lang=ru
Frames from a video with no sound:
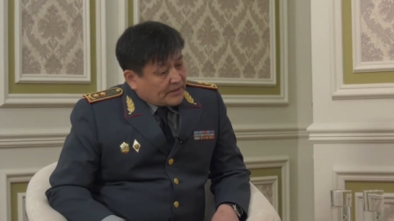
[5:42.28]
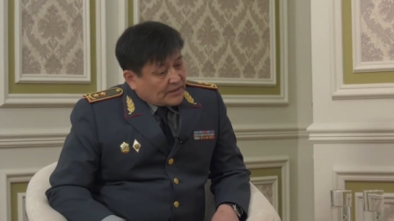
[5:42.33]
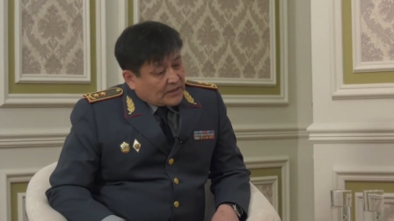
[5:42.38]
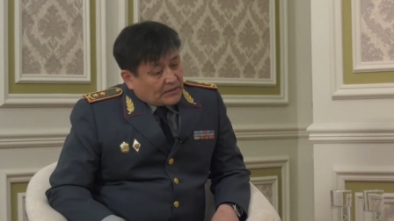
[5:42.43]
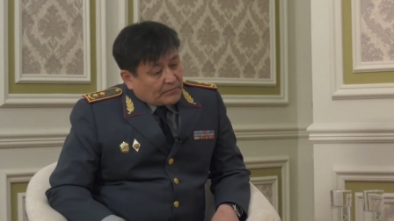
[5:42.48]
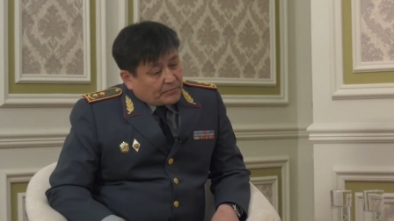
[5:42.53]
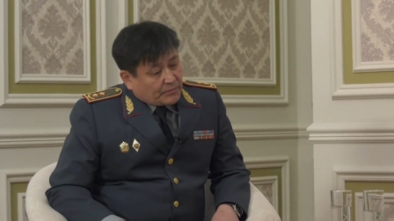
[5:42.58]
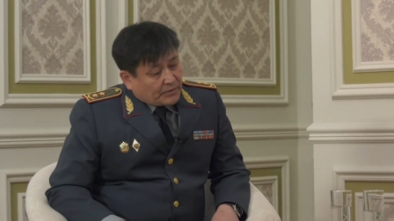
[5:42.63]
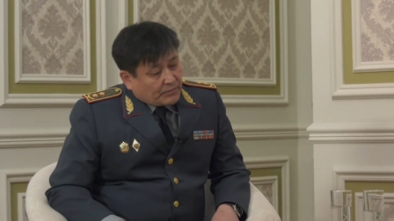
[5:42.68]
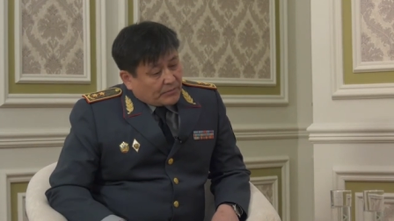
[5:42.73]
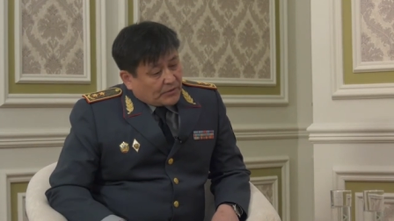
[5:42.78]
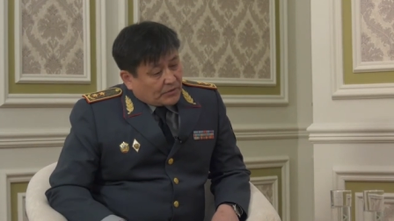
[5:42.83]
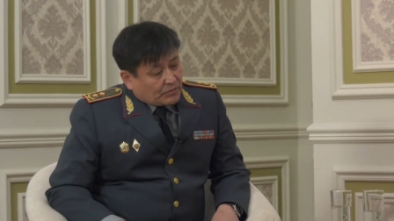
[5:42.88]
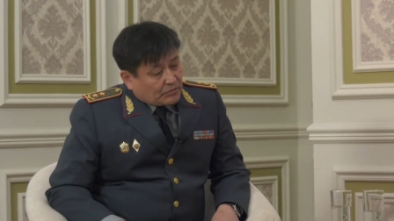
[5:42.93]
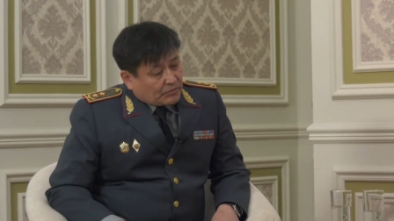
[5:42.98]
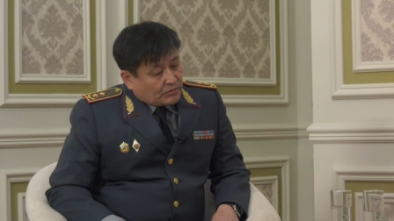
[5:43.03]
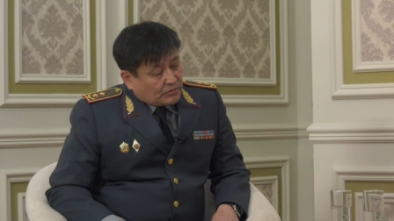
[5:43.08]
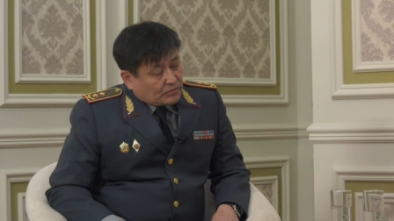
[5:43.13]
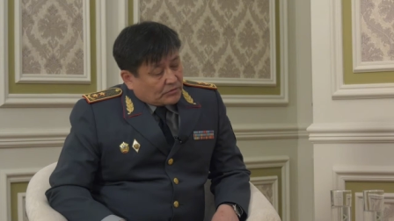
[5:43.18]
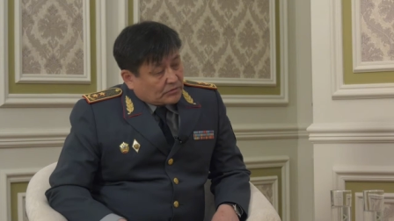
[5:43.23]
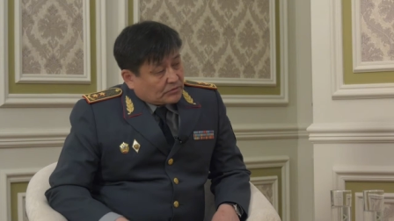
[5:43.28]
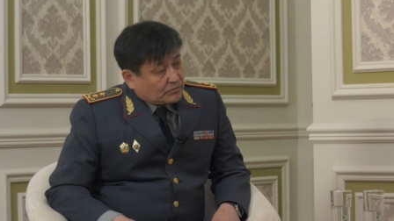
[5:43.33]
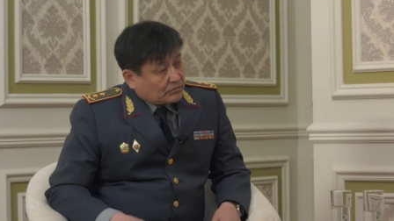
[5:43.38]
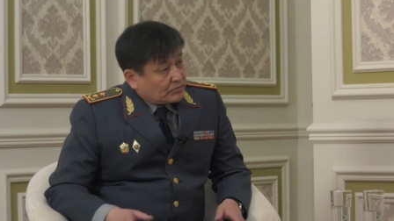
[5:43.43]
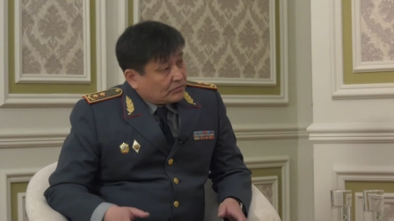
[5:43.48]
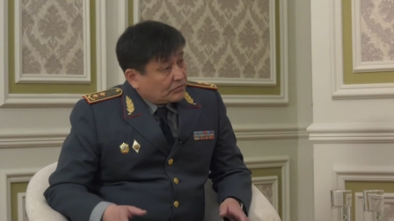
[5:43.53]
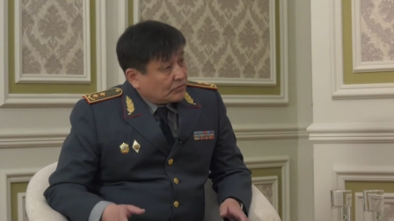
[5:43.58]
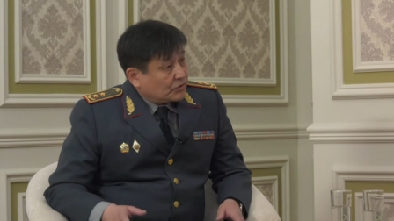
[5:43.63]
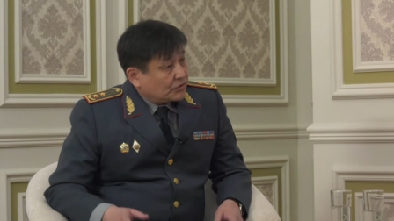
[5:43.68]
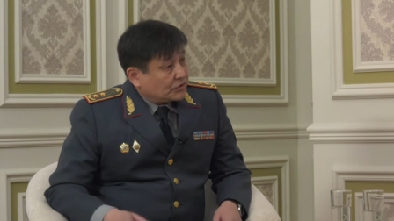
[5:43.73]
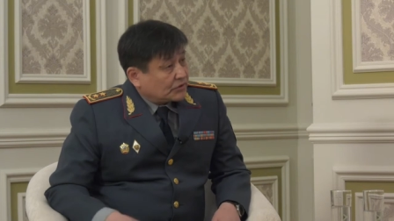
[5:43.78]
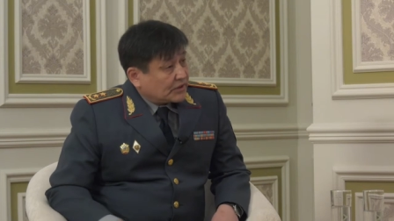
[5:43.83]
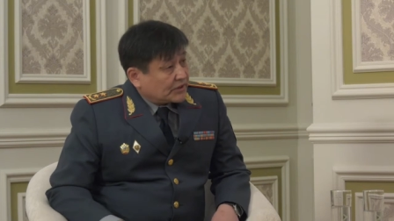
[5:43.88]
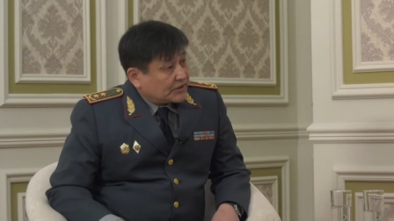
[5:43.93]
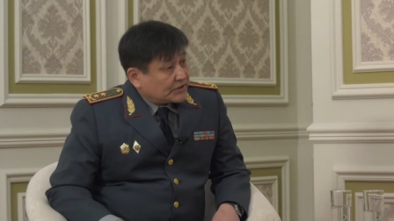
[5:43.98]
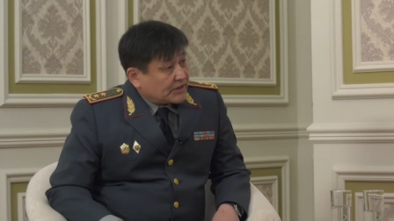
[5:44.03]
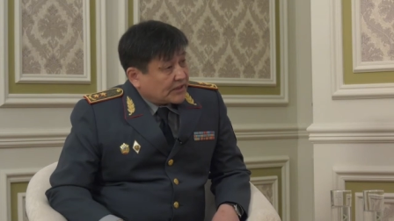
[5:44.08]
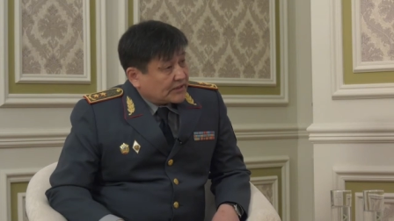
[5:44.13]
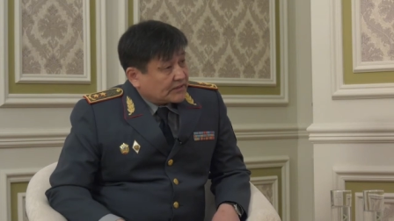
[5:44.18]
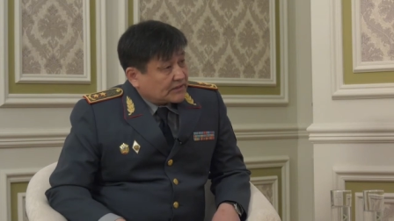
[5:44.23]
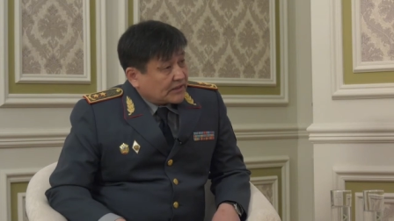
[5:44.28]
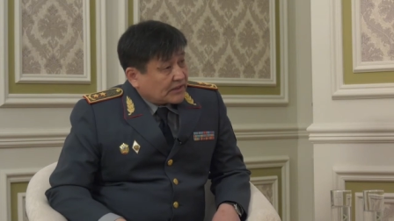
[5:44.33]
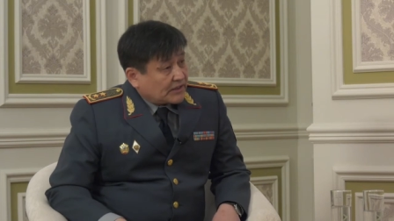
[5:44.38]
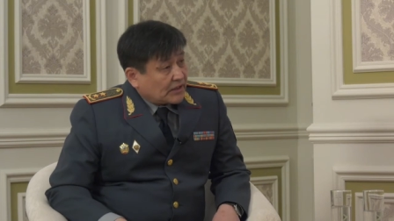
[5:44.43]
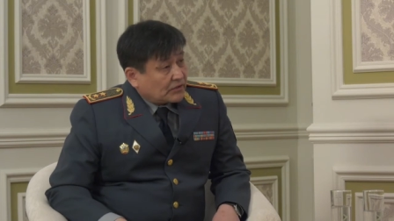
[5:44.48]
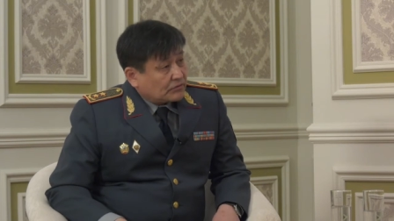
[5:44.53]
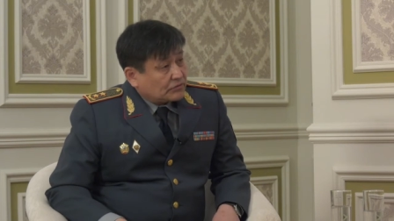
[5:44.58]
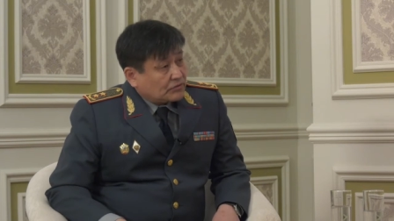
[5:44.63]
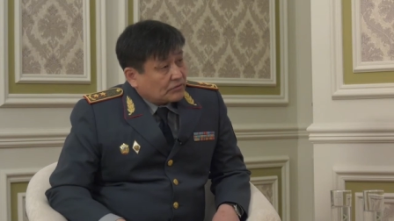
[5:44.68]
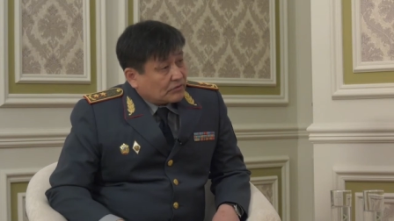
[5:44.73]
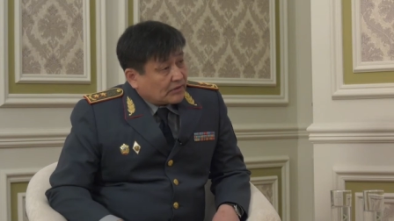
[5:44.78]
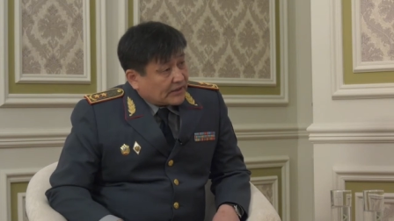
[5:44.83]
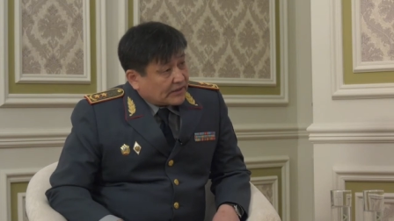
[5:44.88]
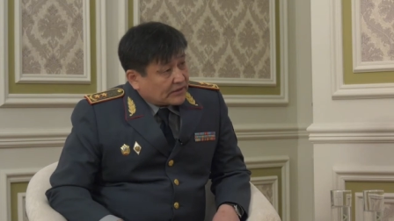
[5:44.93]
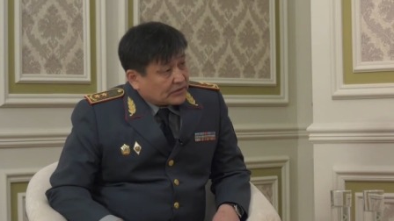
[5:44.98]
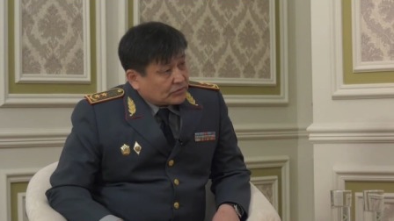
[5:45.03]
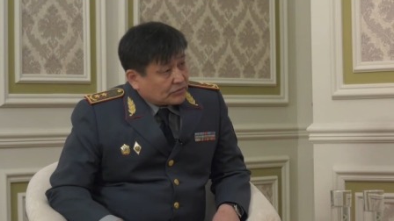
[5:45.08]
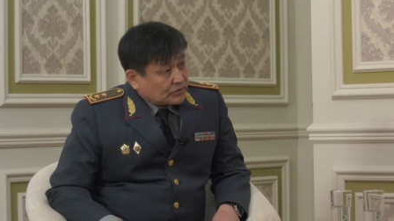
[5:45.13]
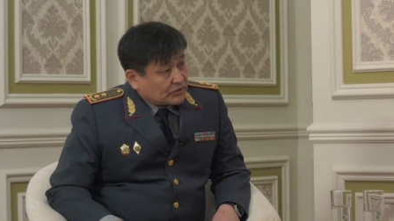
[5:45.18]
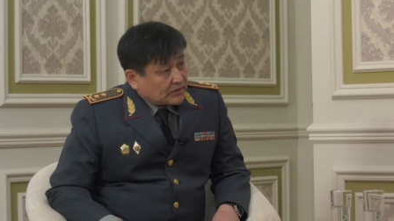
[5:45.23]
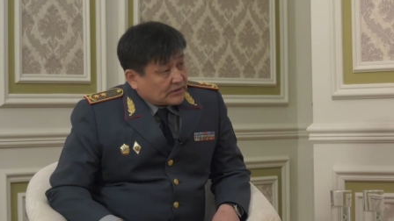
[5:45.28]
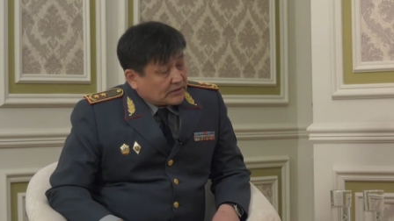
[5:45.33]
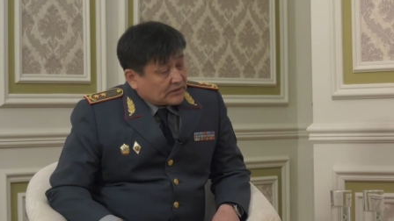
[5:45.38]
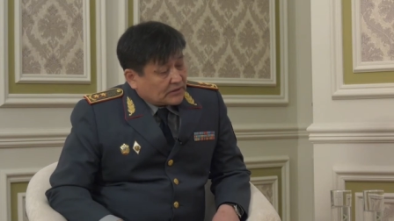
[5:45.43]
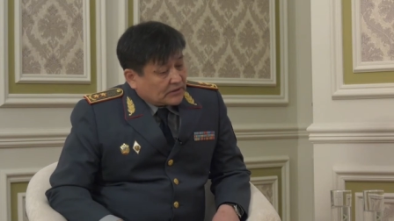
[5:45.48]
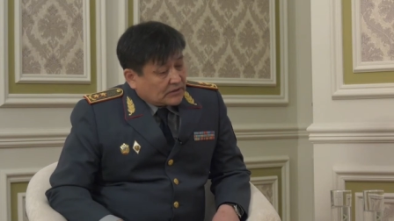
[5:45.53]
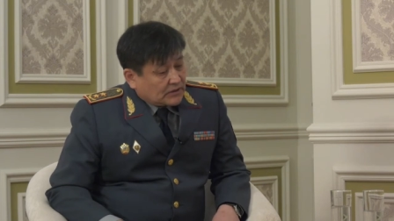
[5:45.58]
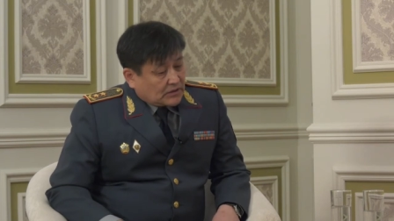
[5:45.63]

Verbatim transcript: Или, к примеру, вот воинская часть Аягурского гарнизона